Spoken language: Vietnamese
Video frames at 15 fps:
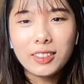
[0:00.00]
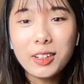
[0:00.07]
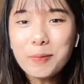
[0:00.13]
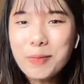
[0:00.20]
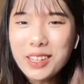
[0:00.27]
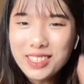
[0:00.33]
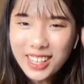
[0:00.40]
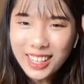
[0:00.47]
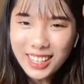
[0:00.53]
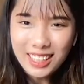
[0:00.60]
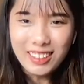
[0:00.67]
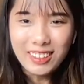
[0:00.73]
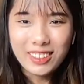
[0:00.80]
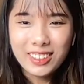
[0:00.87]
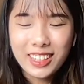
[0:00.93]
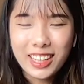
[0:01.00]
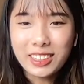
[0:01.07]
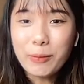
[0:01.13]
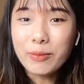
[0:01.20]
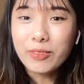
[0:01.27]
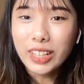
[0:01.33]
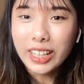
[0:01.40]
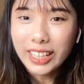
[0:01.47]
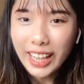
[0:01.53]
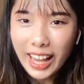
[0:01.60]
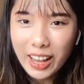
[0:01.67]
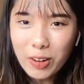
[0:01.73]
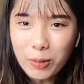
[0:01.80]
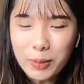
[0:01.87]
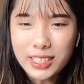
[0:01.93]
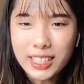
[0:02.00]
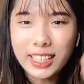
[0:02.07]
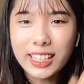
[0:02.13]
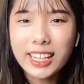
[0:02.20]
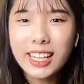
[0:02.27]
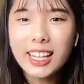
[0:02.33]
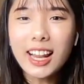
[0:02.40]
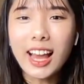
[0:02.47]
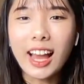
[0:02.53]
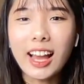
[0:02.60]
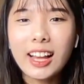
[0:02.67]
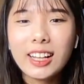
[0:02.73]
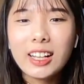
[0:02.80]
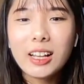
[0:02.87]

ước mơ rất lớn cái tầm với cao mà chị nghĩ là